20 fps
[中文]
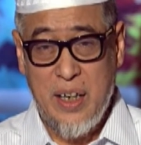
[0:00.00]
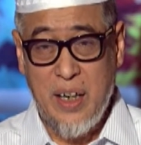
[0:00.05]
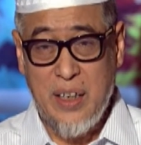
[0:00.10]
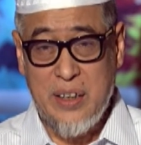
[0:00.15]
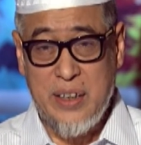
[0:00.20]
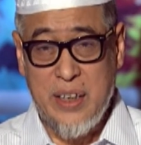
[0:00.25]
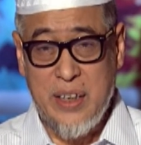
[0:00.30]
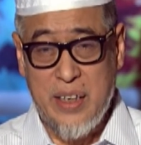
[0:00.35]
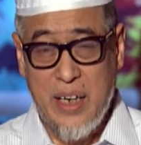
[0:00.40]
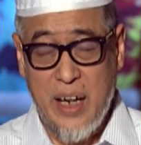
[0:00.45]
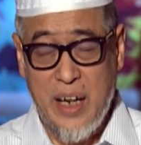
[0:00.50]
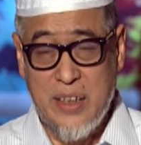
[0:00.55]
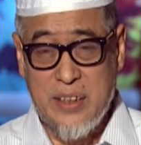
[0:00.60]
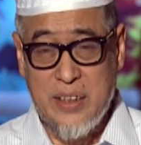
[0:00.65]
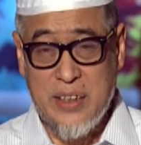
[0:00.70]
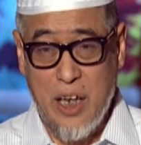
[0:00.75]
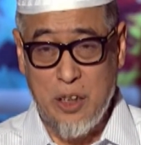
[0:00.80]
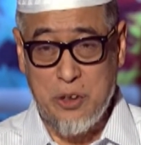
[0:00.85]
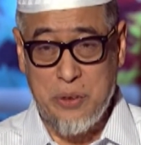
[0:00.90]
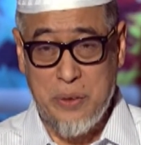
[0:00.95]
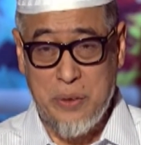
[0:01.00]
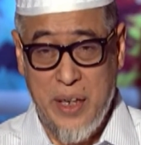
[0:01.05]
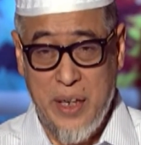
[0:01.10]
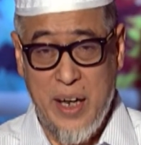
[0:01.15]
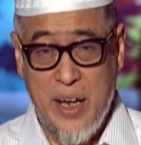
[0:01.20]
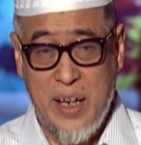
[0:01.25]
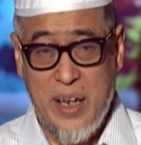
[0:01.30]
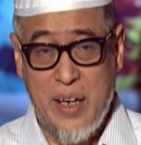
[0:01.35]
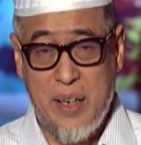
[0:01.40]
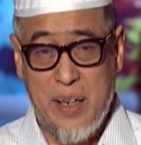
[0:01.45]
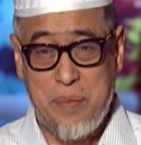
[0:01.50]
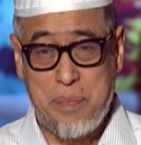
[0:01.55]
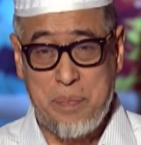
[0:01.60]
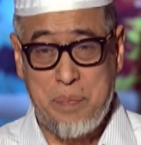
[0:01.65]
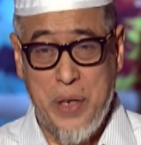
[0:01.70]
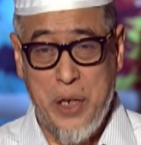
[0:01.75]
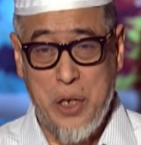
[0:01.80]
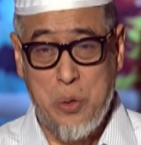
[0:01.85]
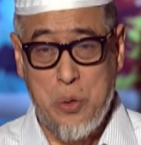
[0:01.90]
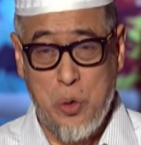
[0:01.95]
而且它还长出来
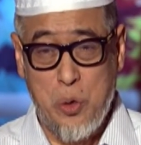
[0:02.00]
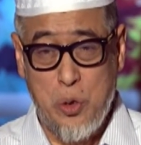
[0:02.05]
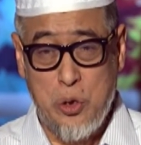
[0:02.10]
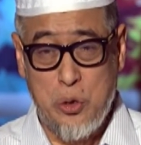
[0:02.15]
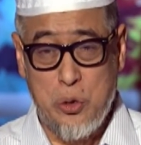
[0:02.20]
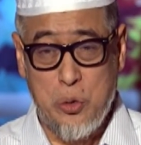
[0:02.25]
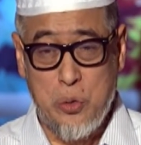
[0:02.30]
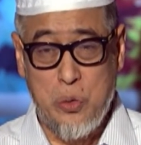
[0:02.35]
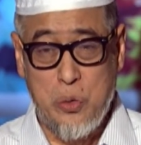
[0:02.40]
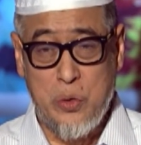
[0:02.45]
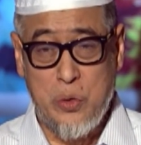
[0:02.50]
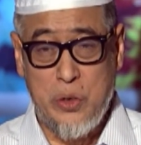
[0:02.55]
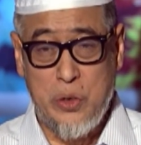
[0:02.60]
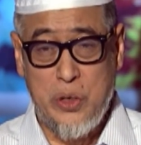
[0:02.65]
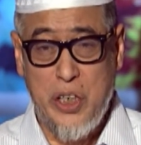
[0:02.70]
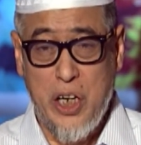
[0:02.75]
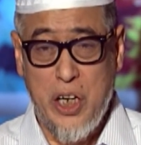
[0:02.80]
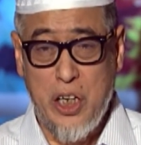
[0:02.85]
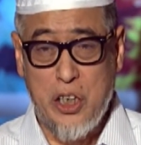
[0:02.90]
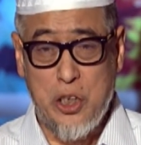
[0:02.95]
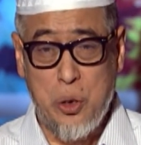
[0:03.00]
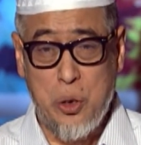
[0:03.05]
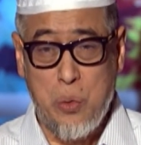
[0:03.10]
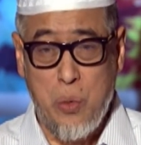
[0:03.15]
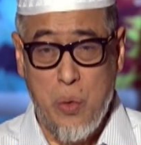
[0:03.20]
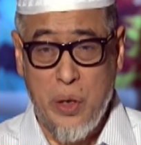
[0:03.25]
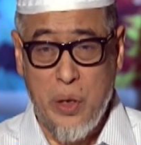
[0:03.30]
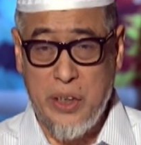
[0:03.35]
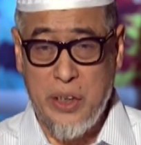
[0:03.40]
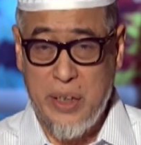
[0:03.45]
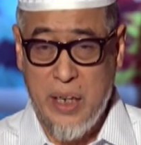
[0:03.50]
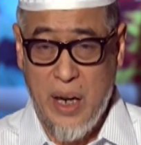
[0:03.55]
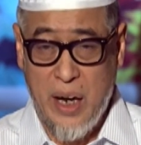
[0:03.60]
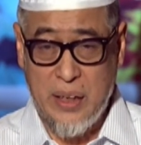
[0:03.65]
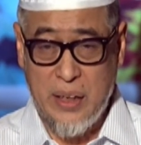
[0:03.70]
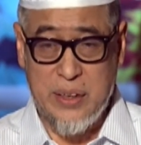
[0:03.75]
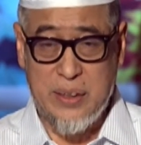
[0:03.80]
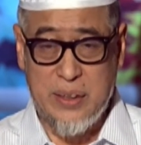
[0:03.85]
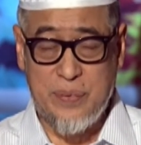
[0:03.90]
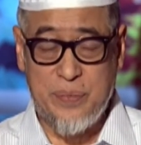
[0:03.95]
被昆虫啮食过的样